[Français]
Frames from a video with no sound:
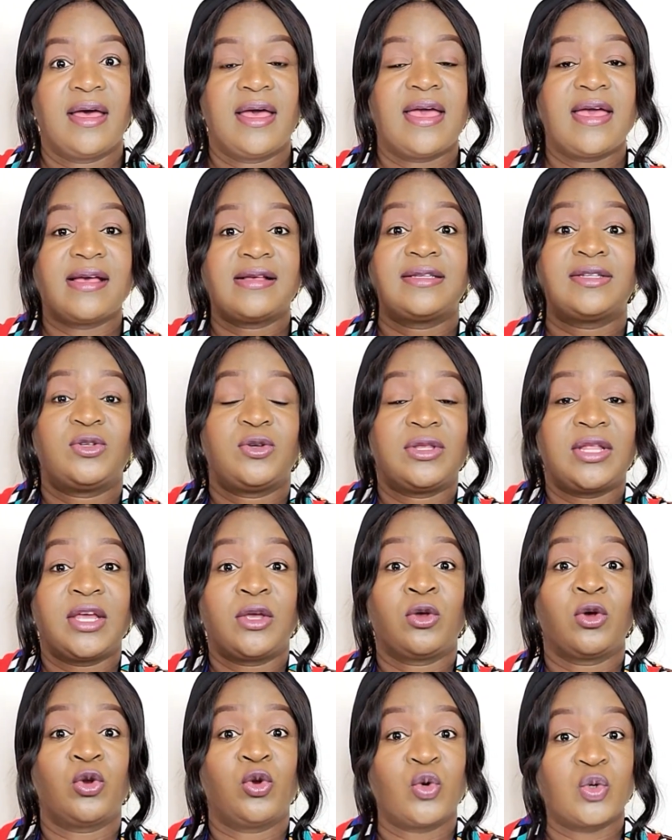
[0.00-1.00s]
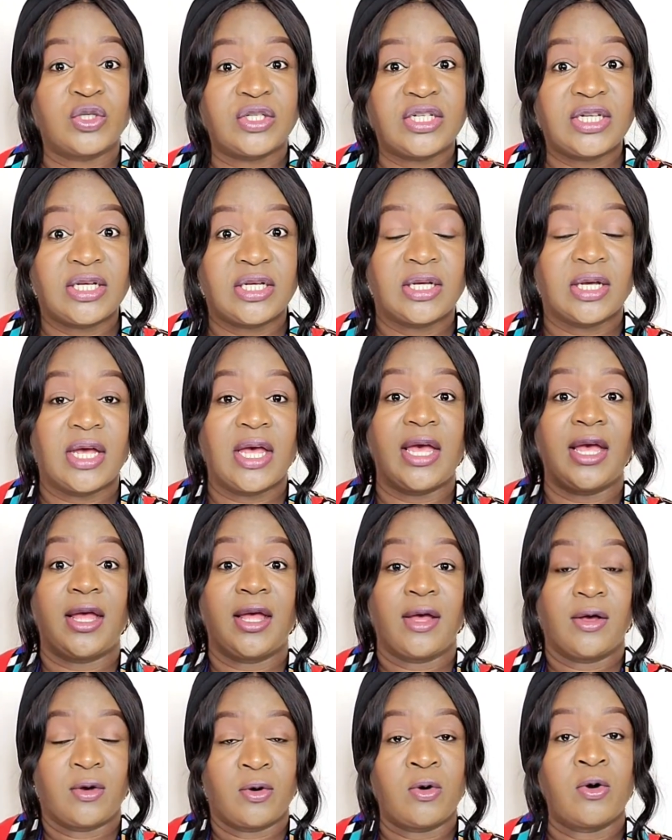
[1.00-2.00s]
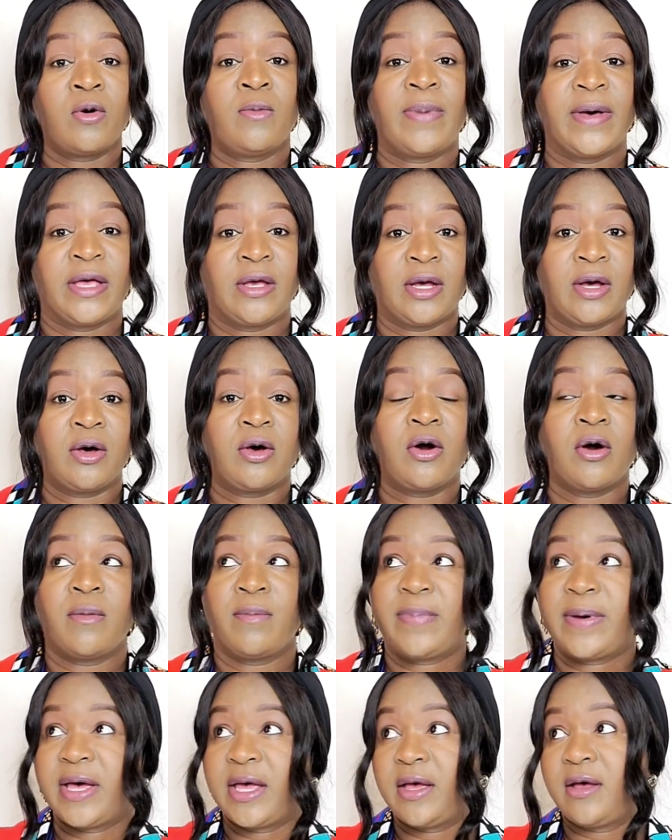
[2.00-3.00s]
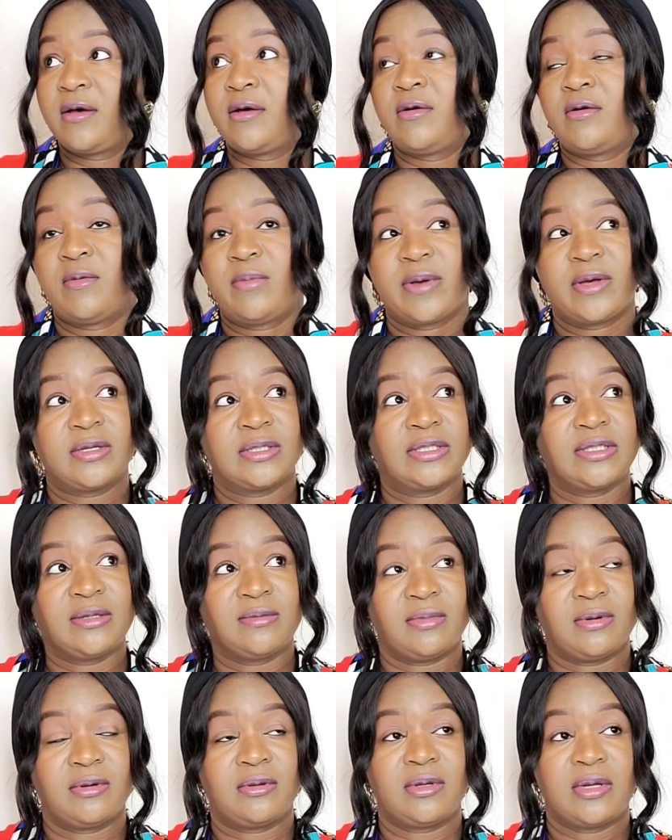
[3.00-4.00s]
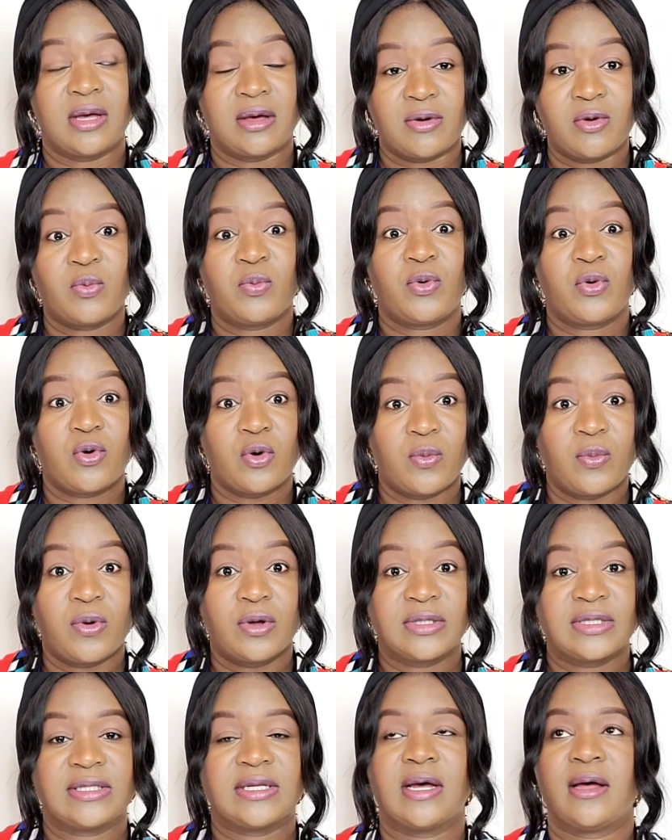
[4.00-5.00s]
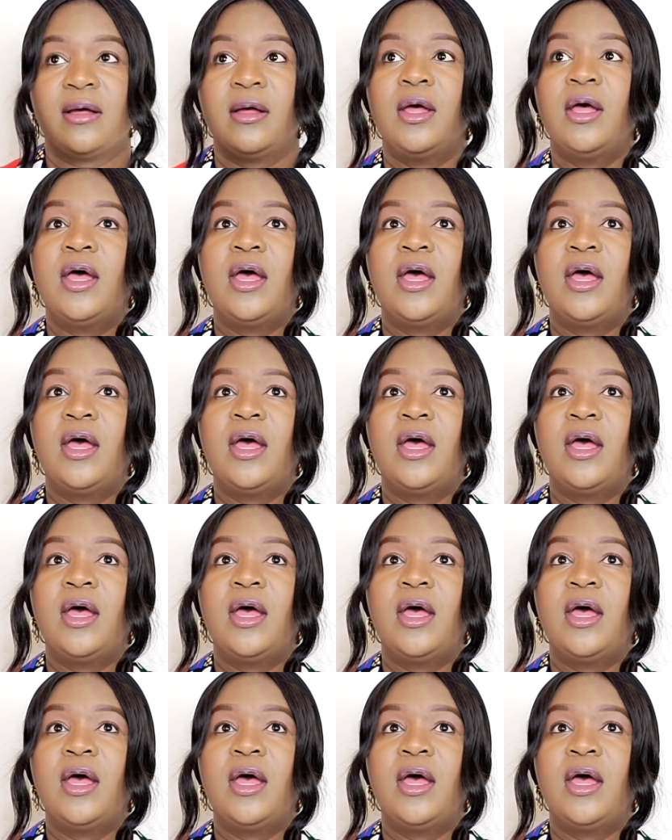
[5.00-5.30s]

Et ce n'est que logique et compréhensible. on peut comprendre ça.